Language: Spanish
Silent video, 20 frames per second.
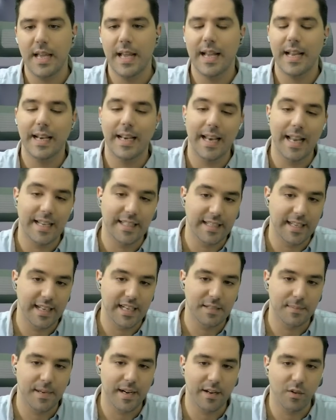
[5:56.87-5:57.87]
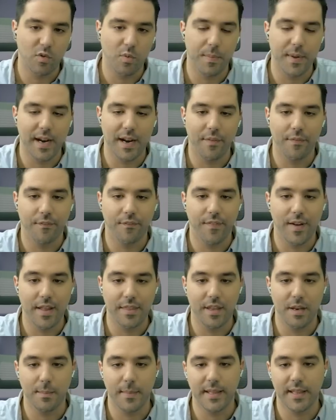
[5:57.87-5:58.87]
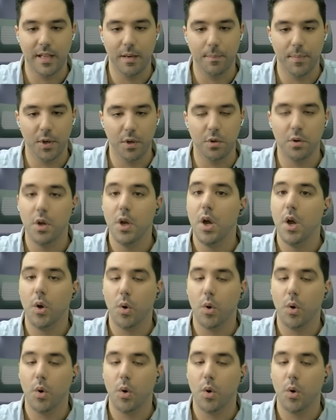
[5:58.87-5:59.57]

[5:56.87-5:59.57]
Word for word: las negras van a recuperar fácilmente el peón